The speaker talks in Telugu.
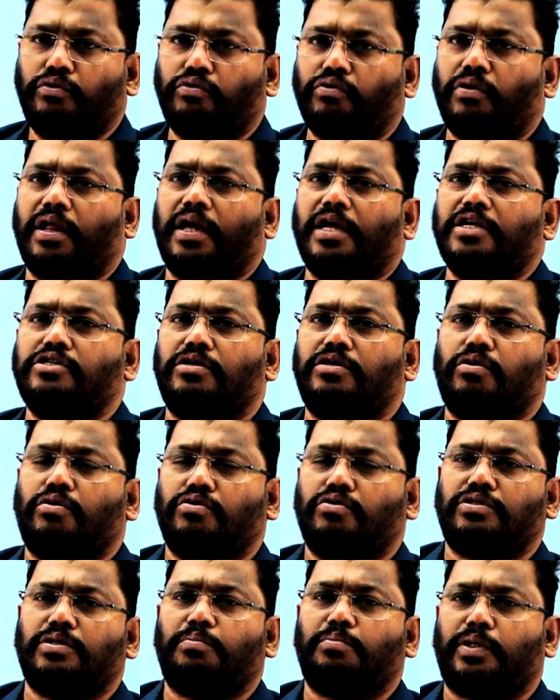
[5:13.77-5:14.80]
తొలగించడం
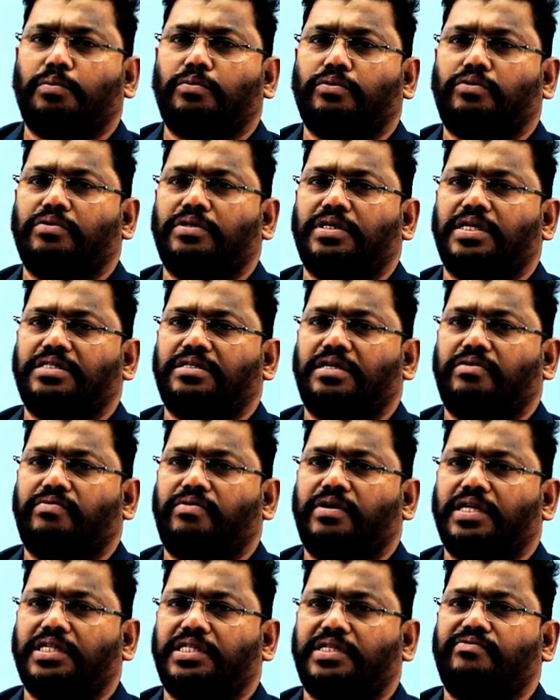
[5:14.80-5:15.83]
కోసం ప్రభుత్వం
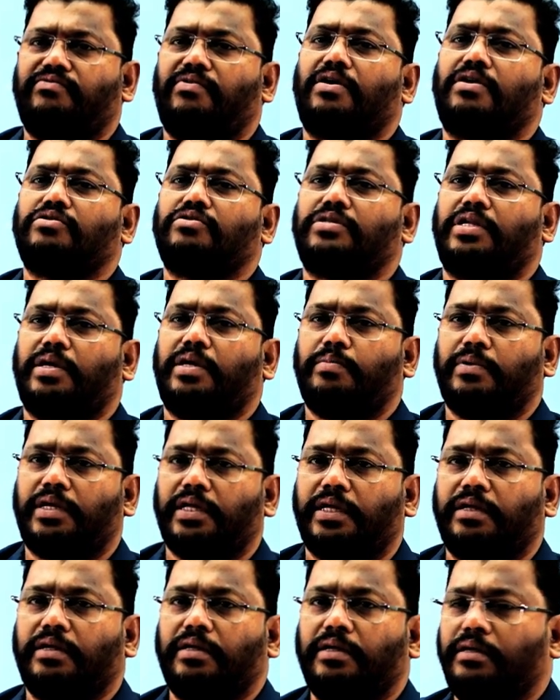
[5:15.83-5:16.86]
చేసినటువంటి సిఫారసులు
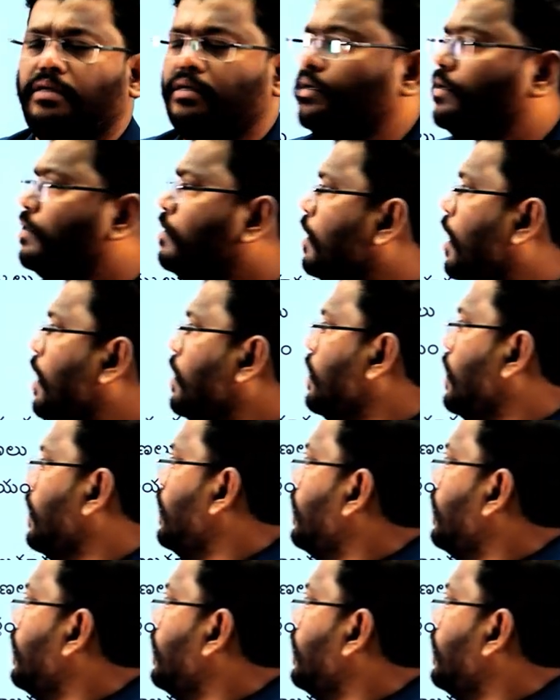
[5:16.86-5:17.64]
ఏమిటి అదే